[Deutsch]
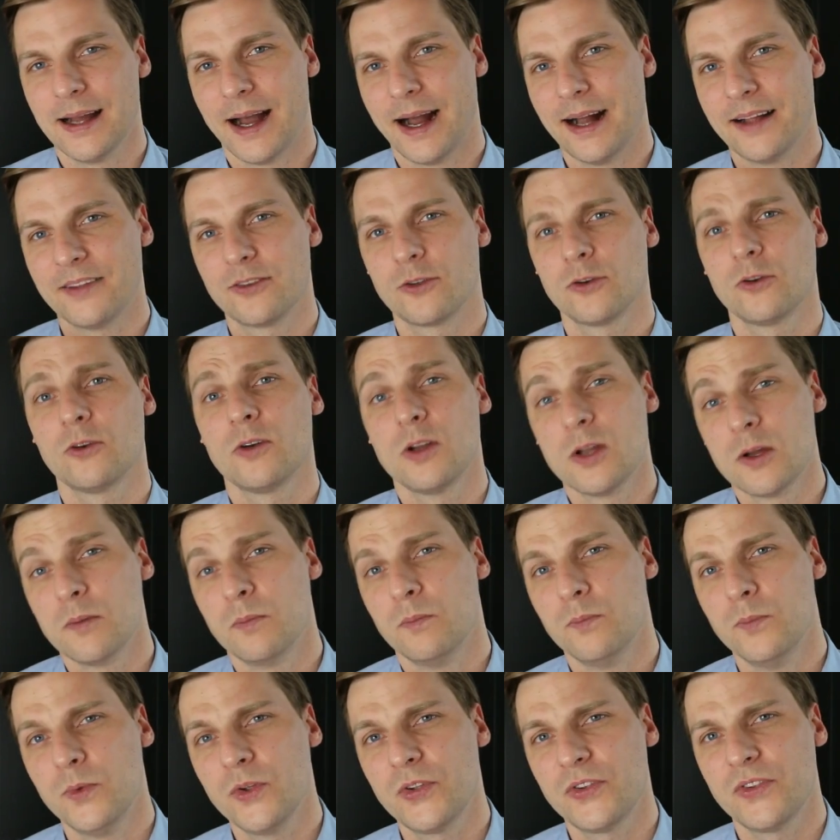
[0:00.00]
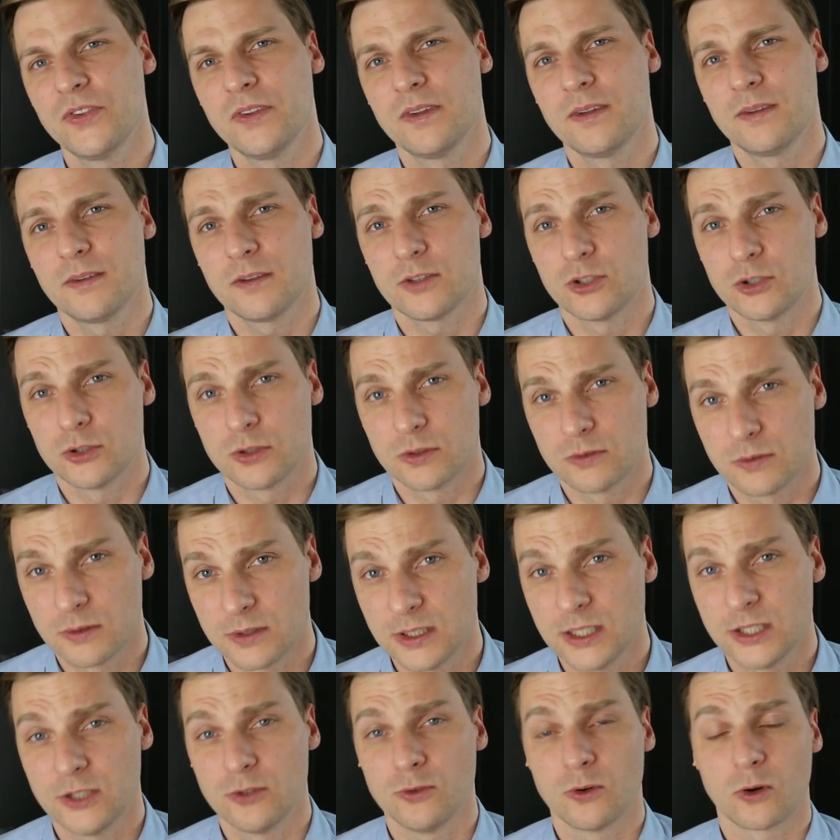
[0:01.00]
Also müssen
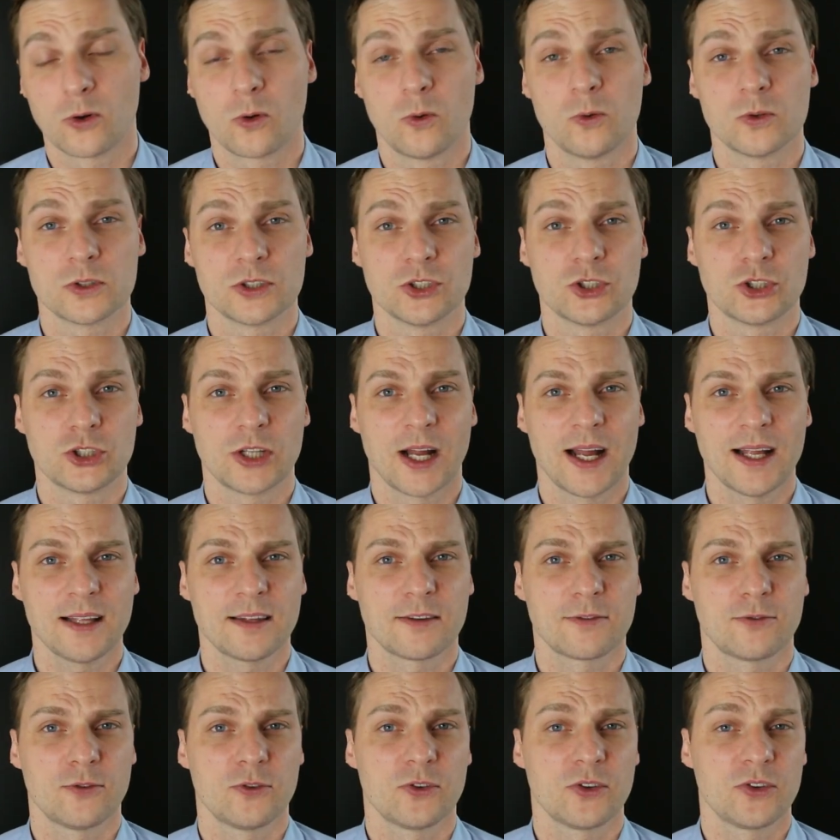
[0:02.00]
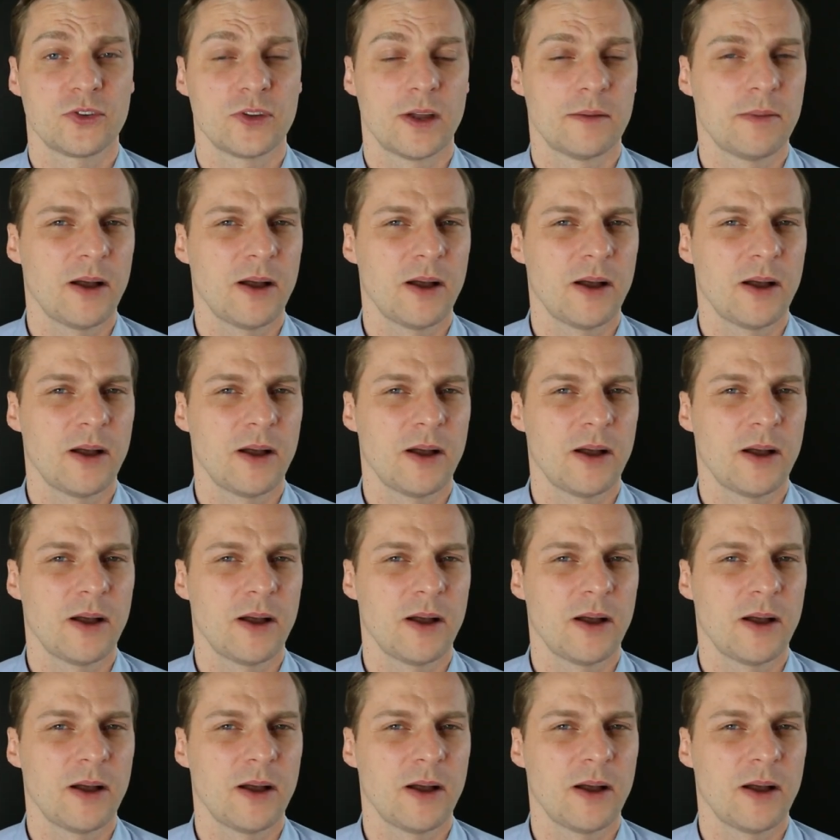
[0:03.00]
nicht nur große Staatsfonds,